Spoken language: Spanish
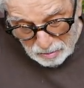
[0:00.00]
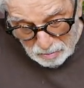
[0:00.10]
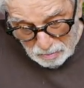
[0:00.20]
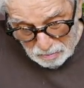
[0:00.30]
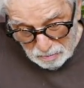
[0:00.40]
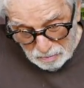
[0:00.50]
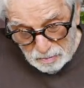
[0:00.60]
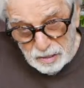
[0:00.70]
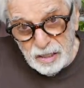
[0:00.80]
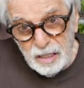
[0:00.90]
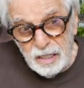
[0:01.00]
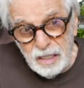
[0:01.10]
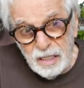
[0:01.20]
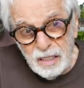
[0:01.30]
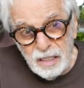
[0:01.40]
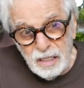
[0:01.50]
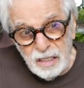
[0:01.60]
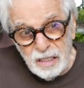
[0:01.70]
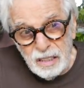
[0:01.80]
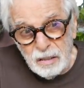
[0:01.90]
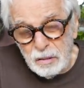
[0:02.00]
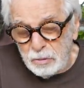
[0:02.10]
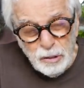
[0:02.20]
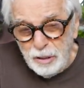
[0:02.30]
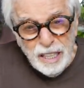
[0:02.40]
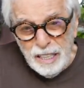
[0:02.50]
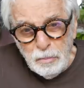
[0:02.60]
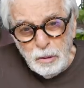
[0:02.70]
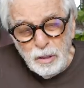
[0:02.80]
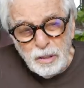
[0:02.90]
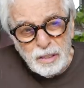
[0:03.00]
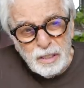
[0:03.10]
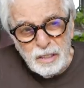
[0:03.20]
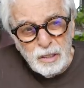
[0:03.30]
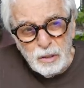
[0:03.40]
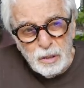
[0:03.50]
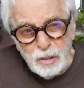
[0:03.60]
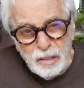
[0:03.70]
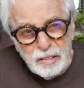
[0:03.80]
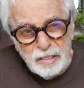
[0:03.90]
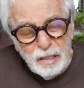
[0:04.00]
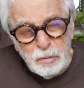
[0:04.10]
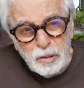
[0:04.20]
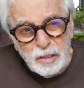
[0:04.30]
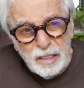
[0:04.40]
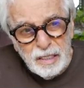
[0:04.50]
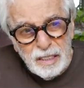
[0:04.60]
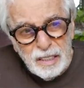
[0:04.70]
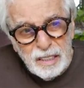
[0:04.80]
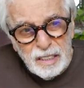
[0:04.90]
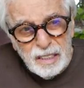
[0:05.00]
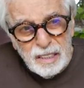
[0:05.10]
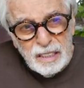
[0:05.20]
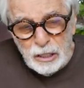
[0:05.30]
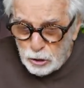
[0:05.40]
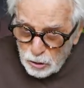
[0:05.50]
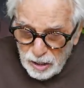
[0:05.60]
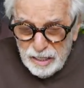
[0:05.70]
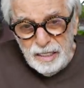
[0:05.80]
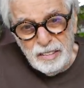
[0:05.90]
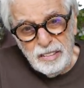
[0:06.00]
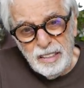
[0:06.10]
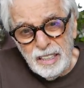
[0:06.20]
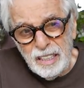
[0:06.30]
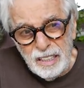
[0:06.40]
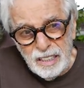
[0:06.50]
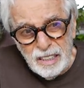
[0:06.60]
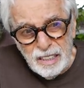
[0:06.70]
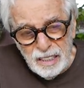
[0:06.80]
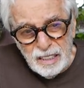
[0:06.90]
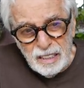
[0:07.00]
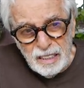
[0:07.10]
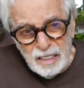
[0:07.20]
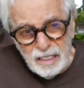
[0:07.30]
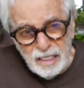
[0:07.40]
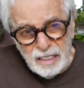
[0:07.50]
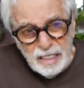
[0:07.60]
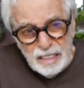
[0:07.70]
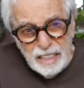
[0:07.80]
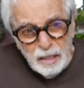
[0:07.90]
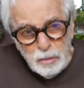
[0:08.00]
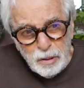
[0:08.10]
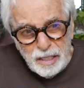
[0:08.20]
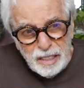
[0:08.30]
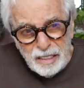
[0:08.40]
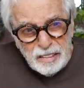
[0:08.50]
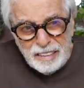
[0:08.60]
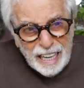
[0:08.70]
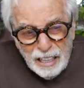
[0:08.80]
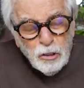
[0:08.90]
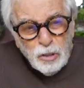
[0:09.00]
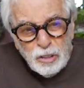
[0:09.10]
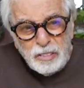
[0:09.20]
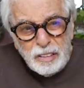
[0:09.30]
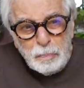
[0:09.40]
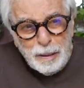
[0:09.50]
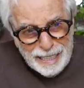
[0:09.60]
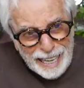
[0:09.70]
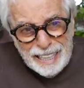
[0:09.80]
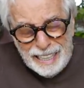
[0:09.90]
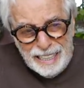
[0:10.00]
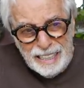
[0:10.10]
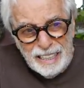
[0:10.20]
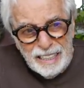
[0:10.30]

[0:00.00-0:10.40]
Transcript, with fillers: Mm, fue un gran amor, nos decíamos, y yo le decía, eh, tendríamos que si algo nos separara,